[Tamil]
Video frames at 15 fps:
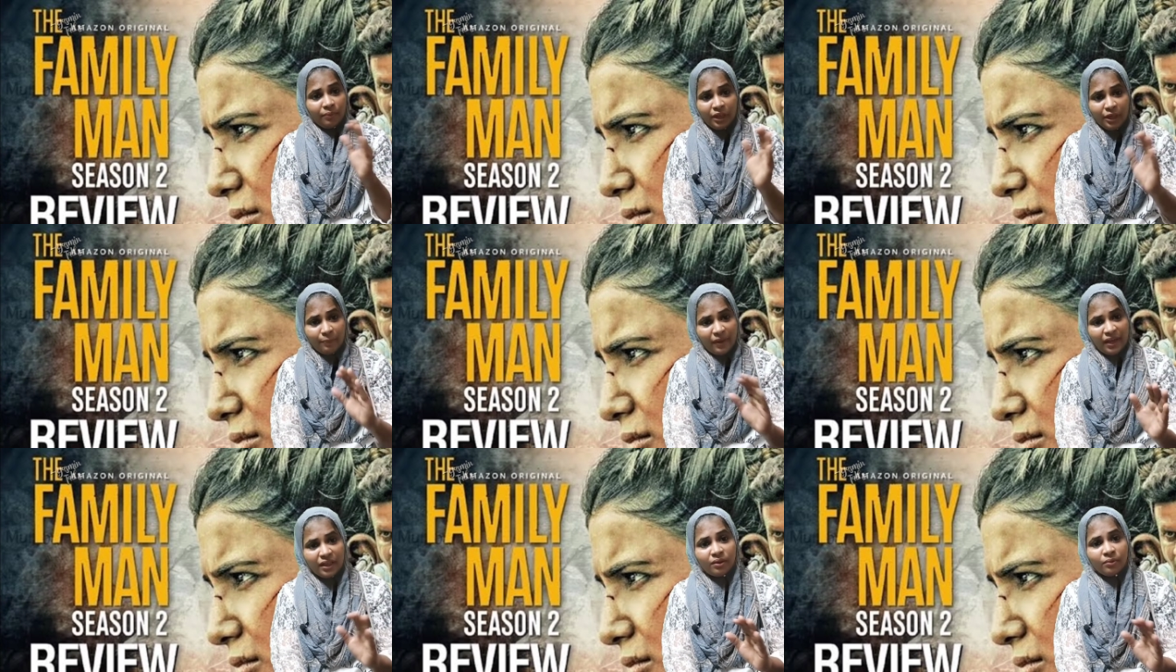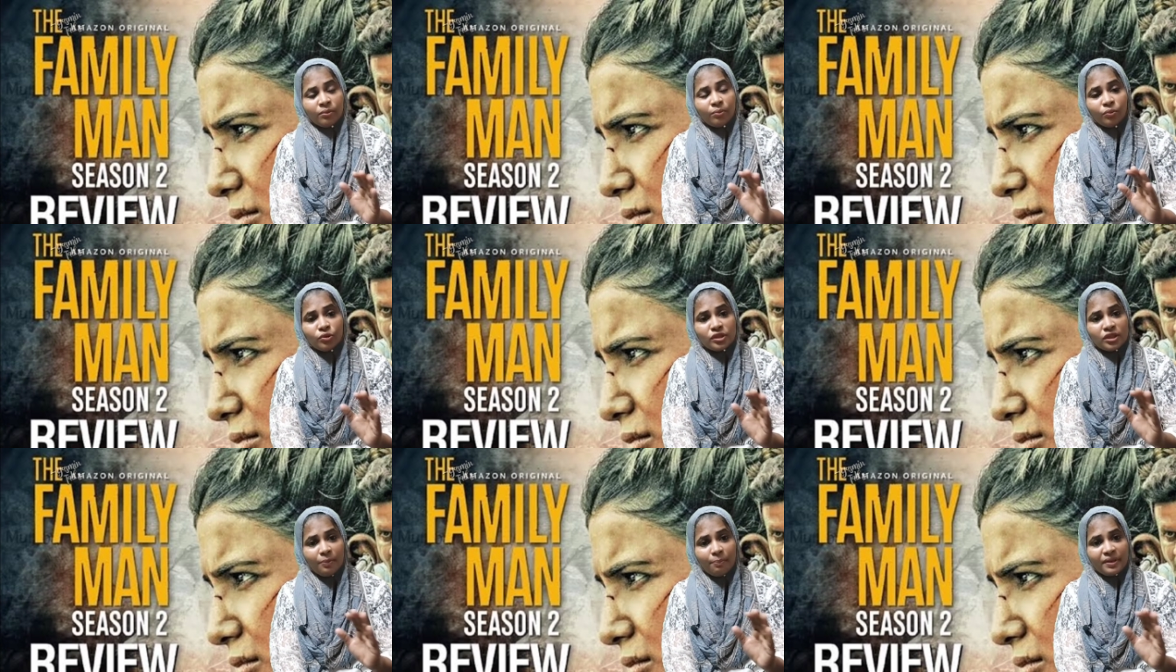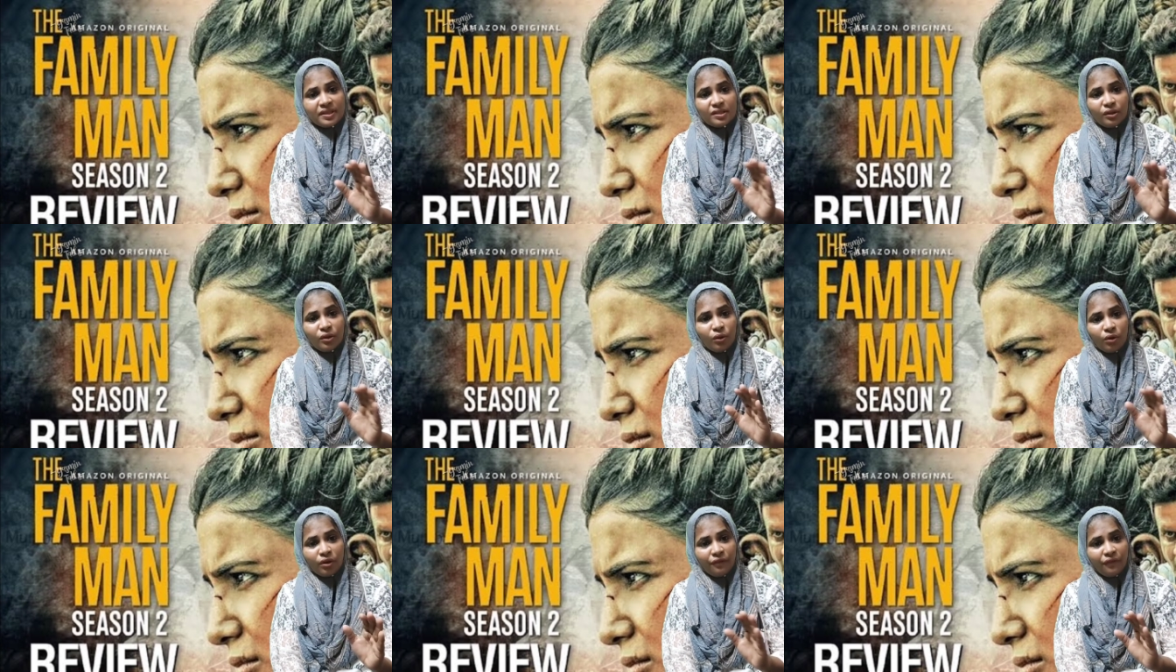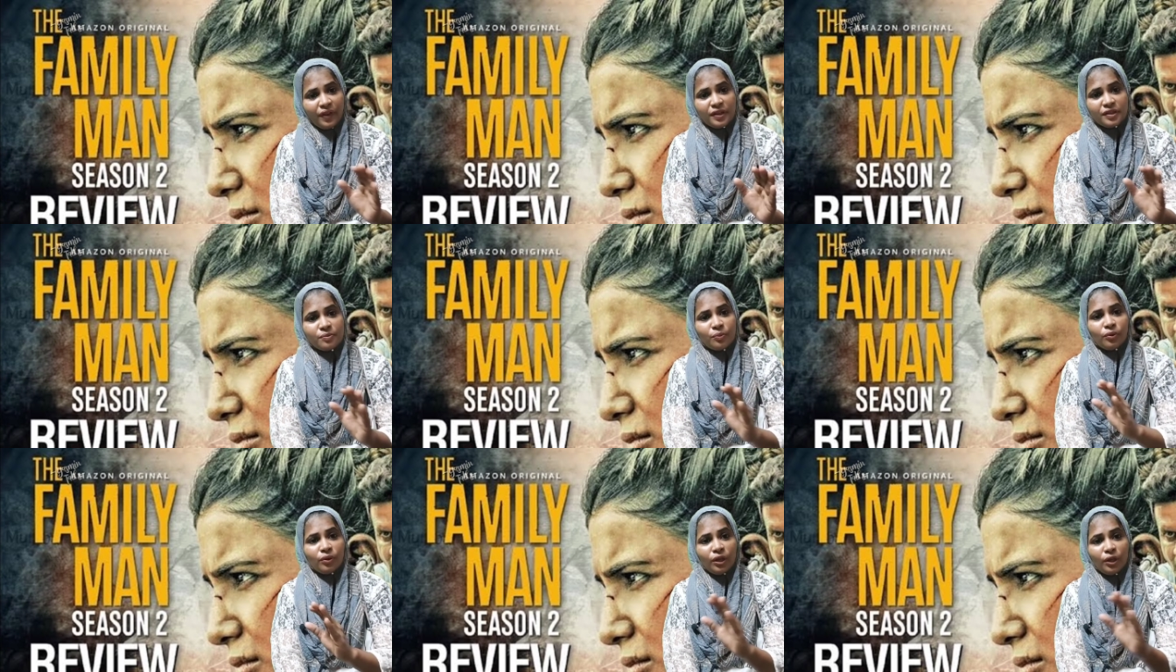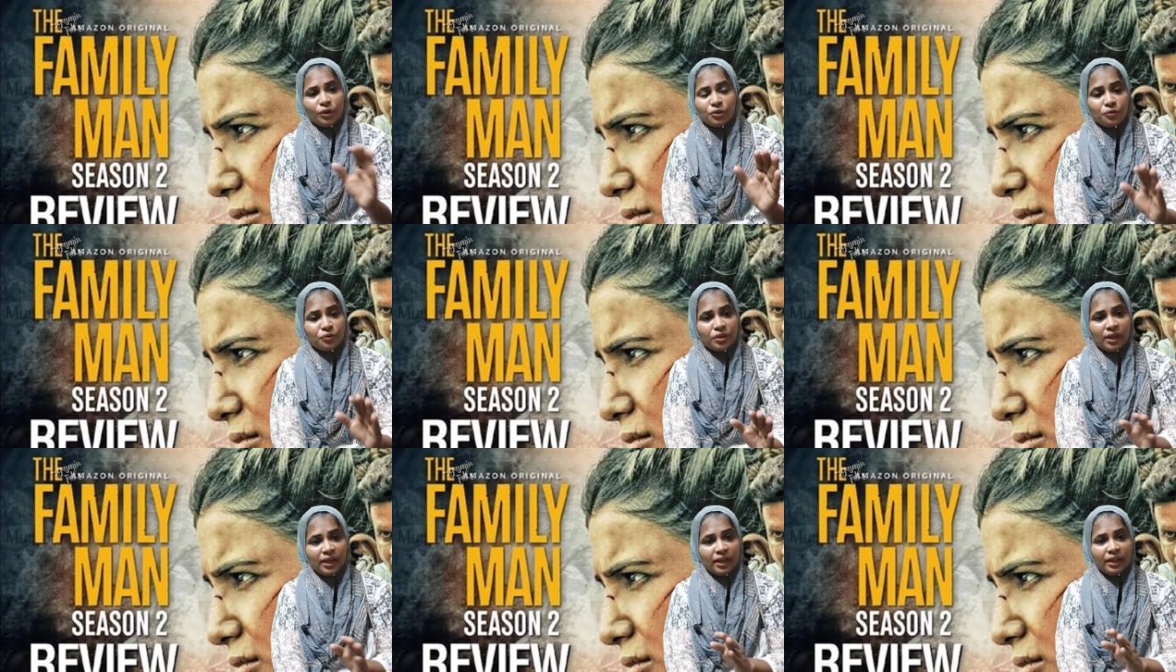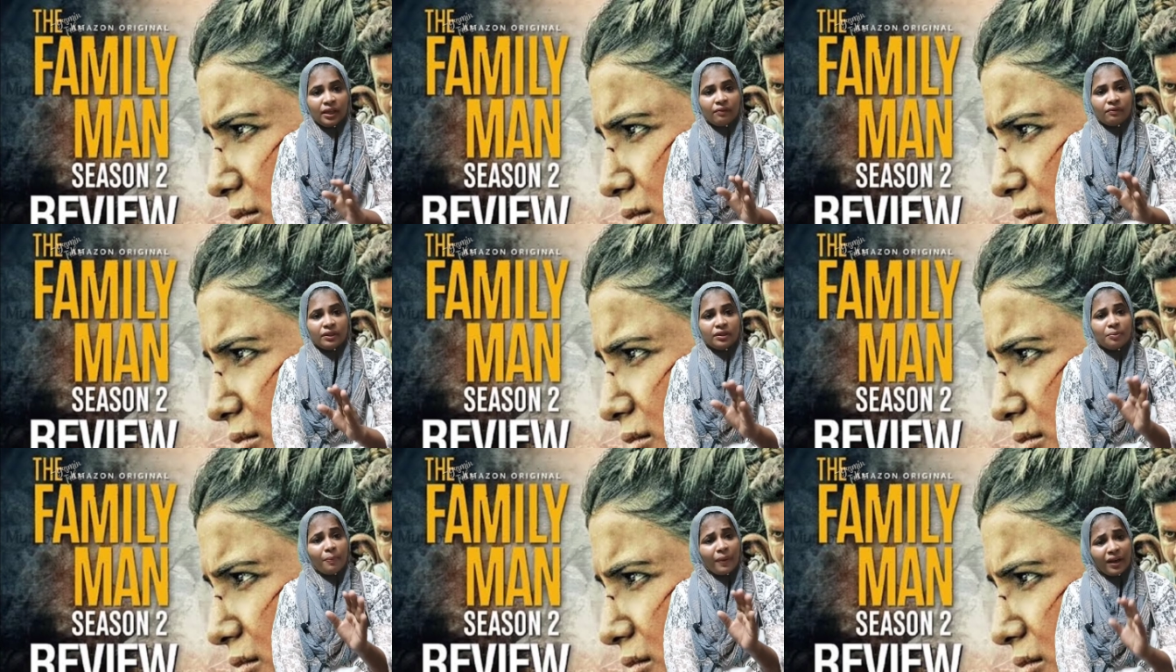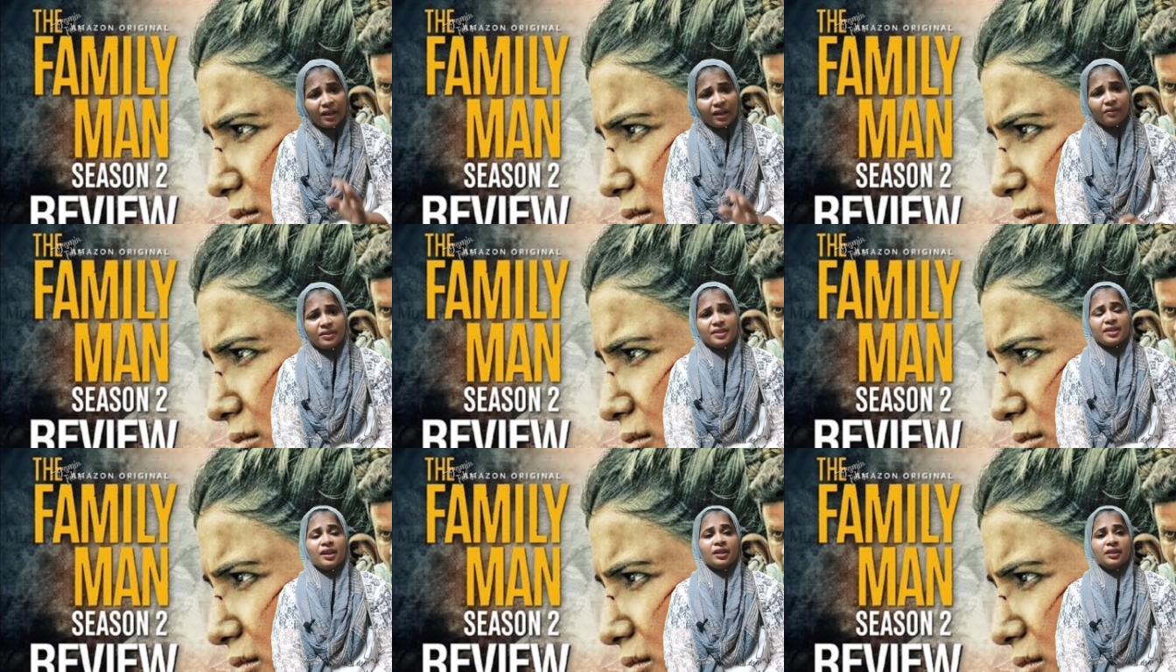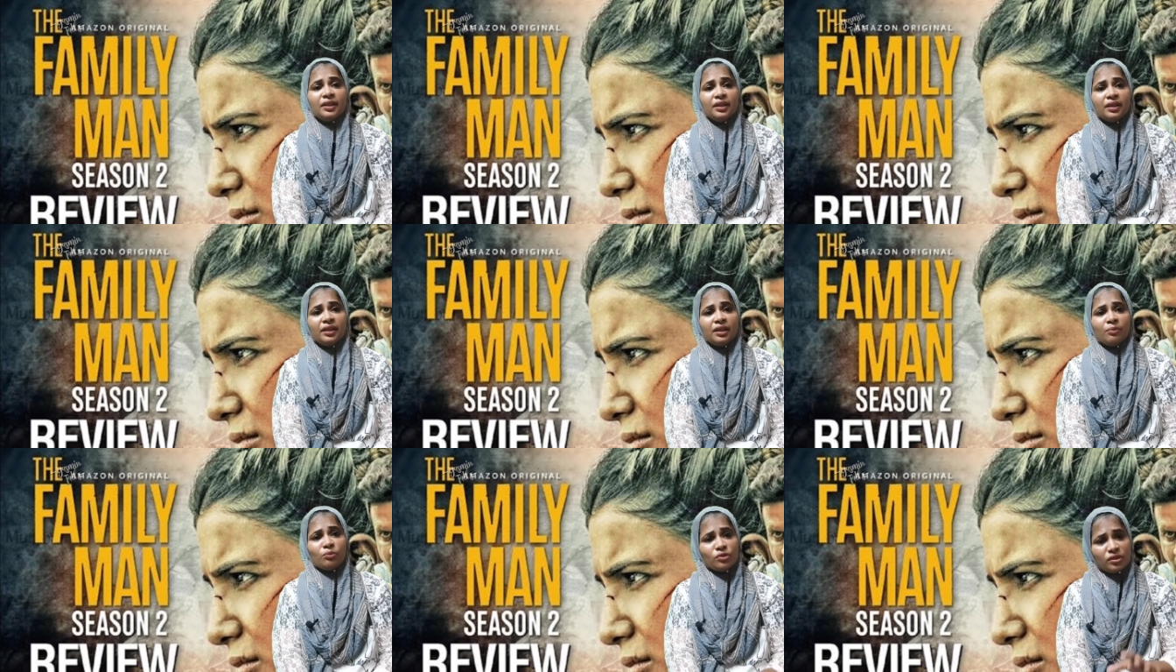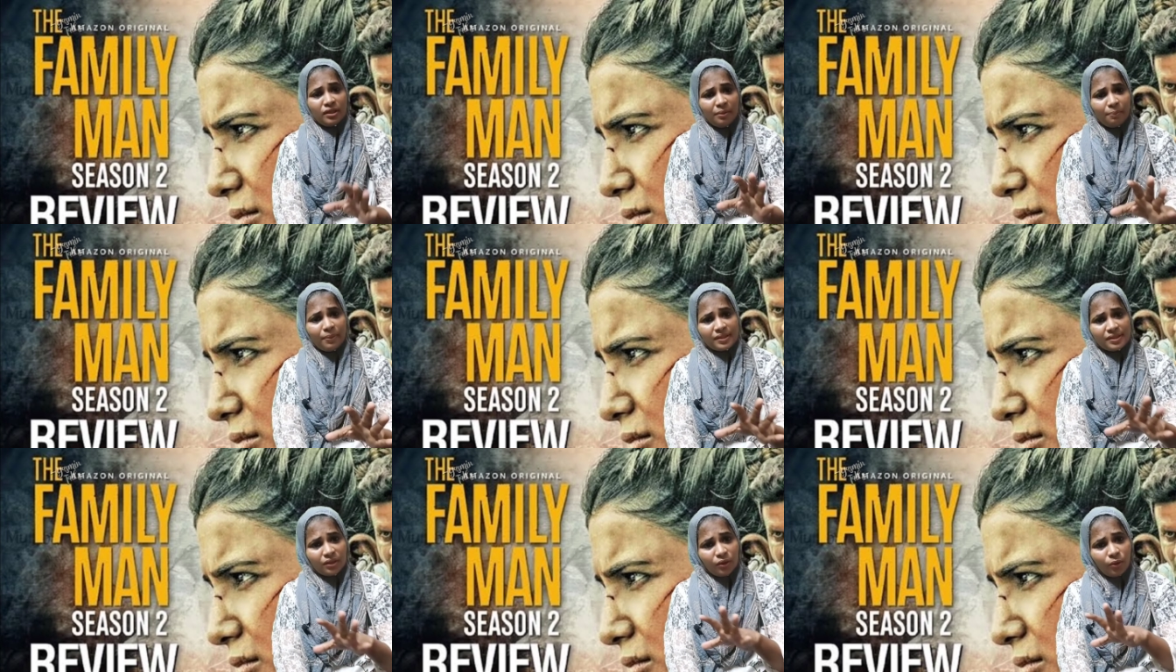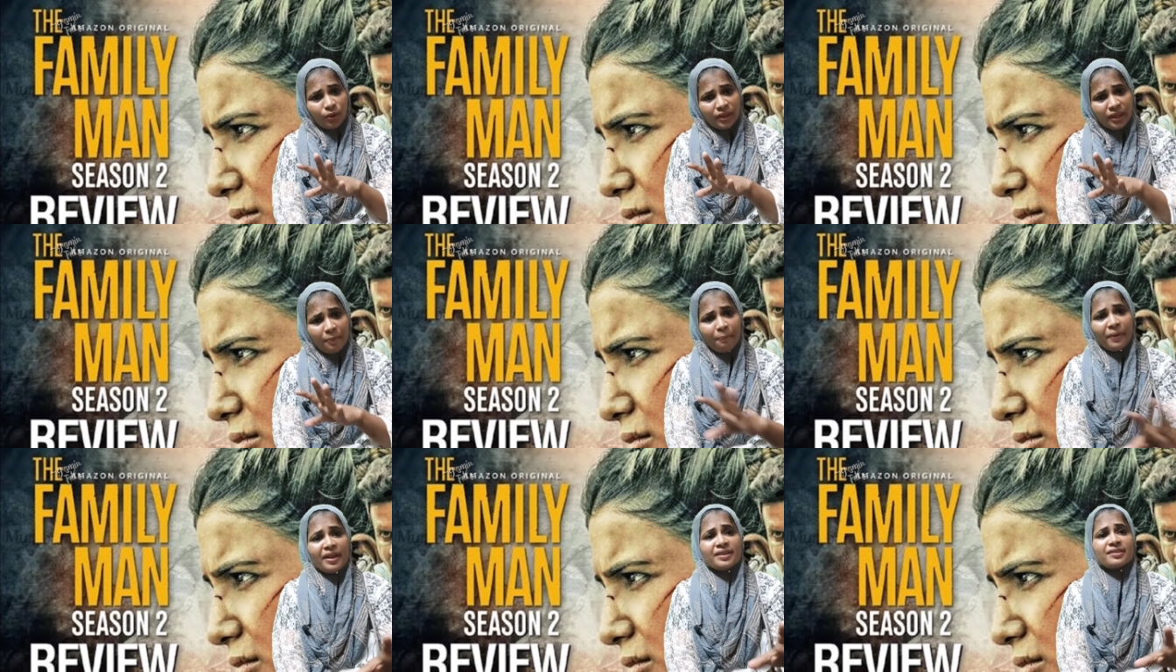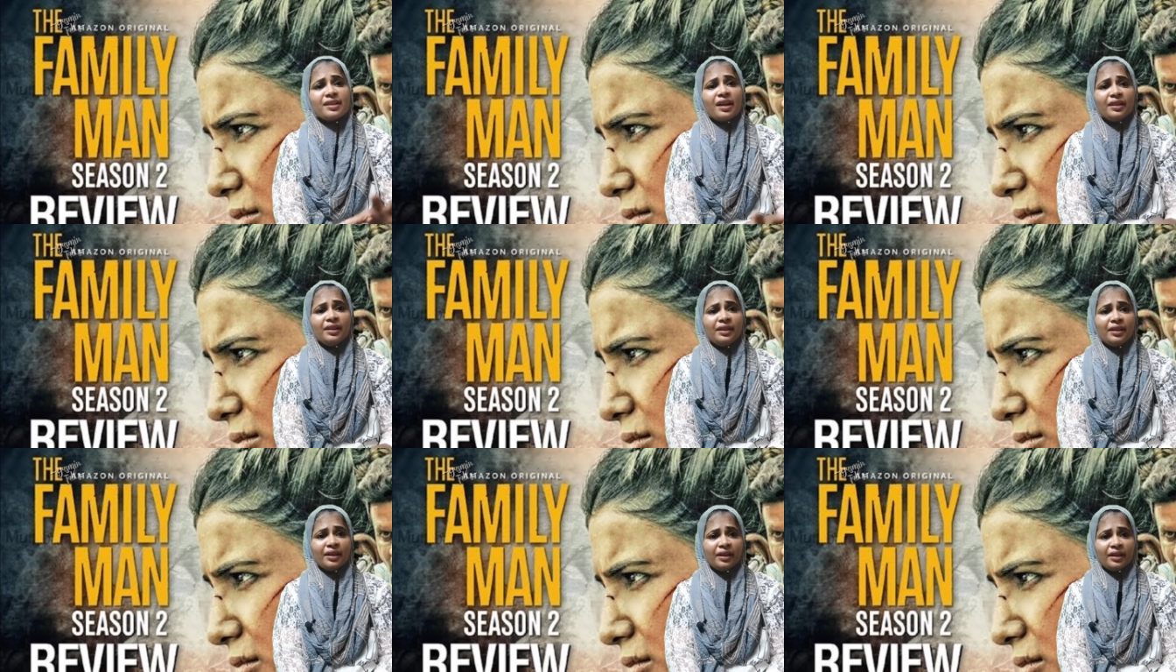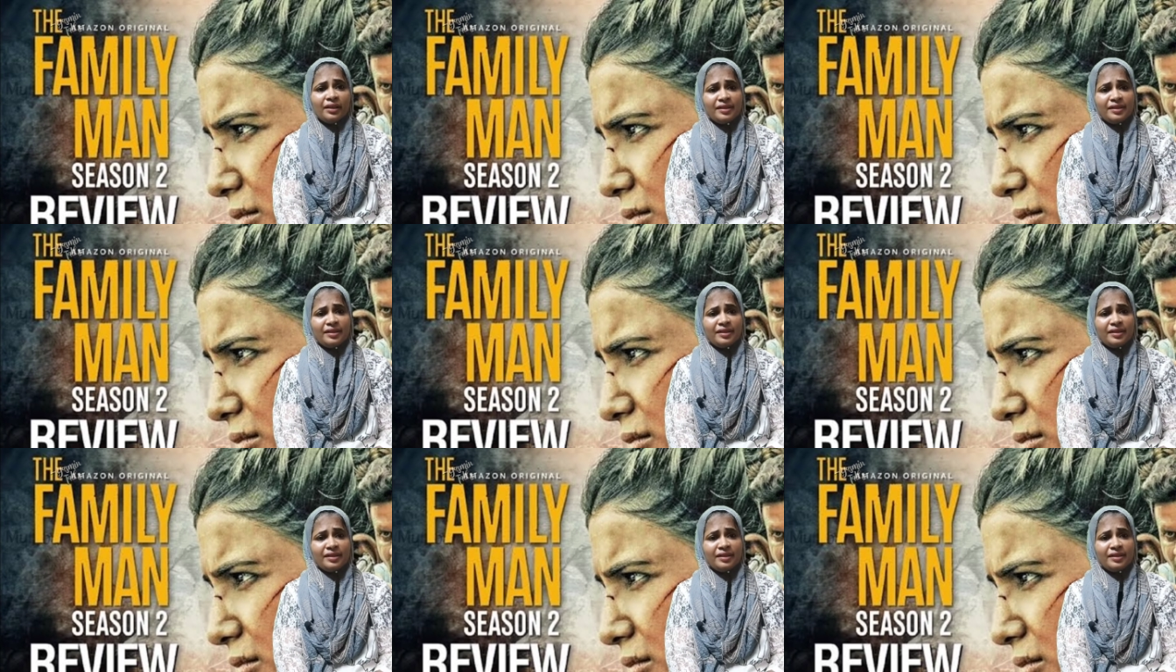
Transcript: இனிமேலுக்கு முஸ்லீம் பசங்களோட ஃபேஸ்புக்லயோ ட்விட்டர்லயே வந்து பழக்கம் வச்சுக்காதீங்க முஸ்லீம் பசங்களோடையே பேசாதீங்க